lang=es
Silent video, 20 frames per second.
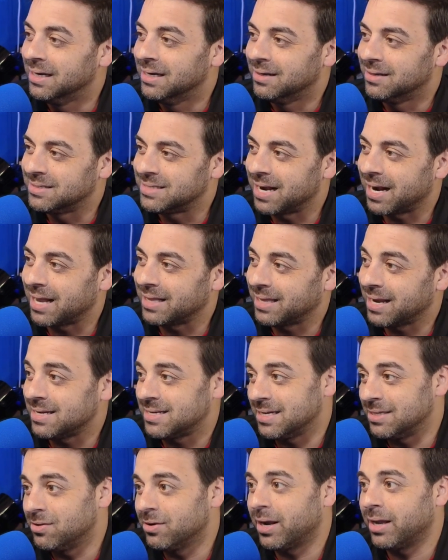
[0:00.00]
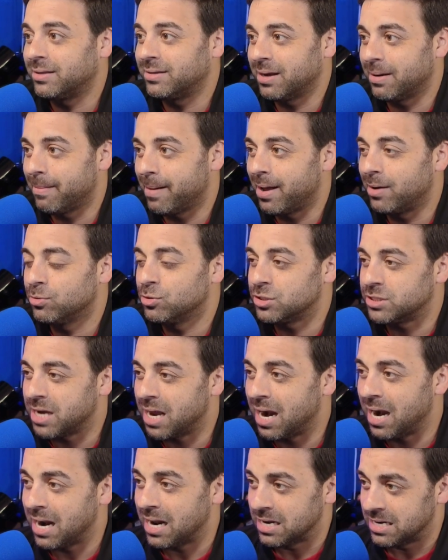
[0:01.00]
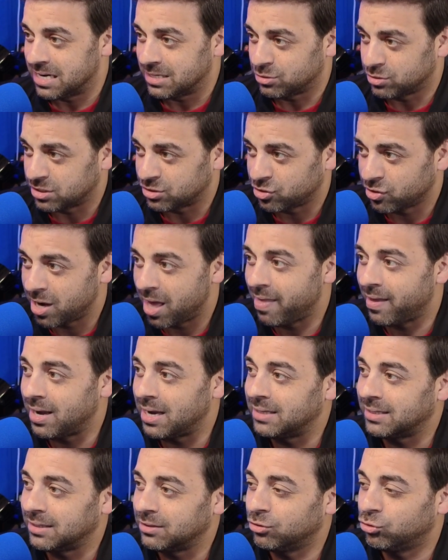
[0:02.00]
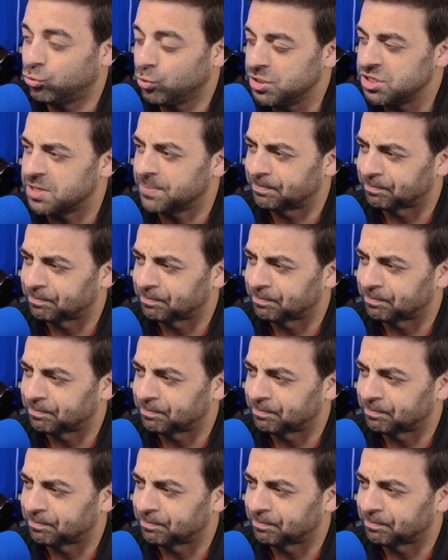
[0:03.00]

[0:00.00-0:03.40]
O sea, que está diciendo que se va a anunciar la sucesora de Nintendo Switch